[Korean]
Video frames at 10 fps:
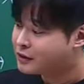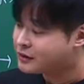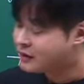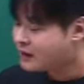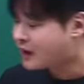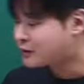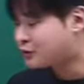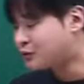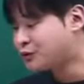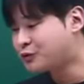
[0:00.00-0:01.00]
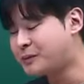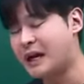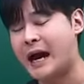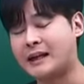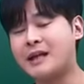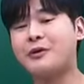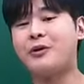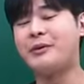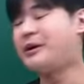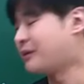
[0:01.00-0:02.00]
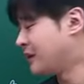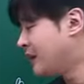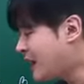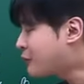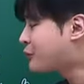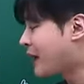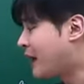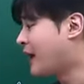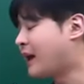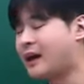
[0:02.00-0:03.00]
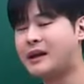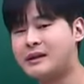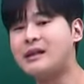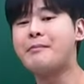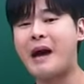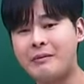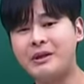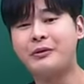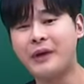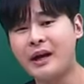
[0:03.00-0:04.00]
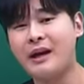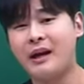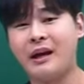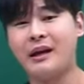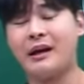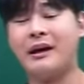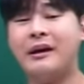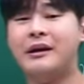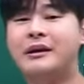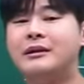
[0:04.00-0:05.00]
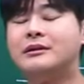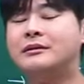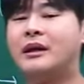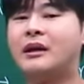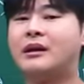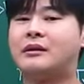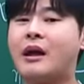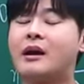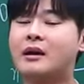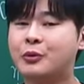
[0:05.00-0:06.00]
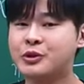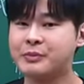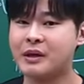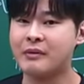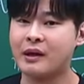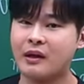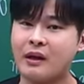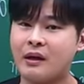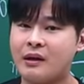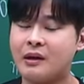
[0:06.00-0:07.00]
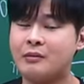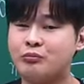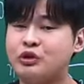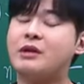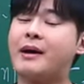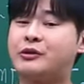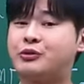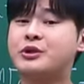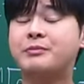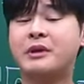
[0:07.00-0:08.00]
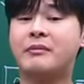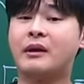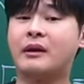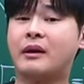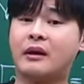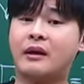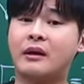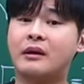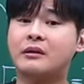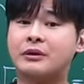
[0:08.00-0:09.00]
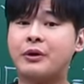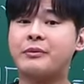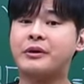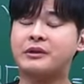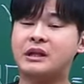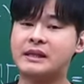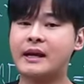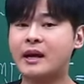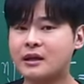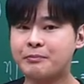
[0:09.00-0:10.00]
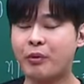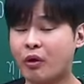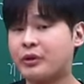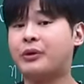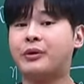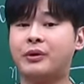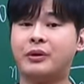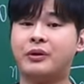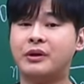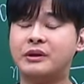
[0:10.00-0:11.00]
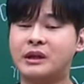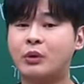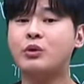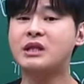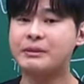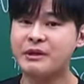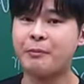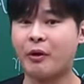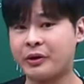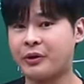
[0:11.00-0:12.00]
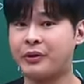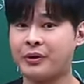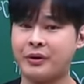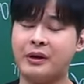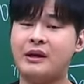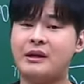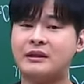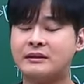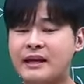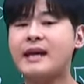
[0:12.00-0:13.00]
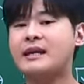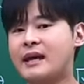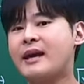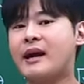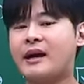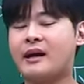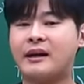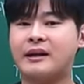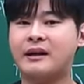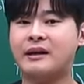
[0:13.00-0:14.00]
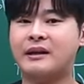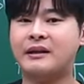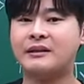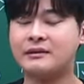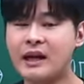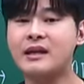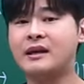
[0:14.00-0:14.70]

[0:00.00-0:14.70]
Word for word: 니네가 수능 준비를 안 할 거면 이래도 돼. 니네 마음대로 해. 근데 대학 가고 싶다며. 문제 맞추고 싶다며. 그러면 네 생각을 버려. 네 고집을 버려. 그게 이해야. 그게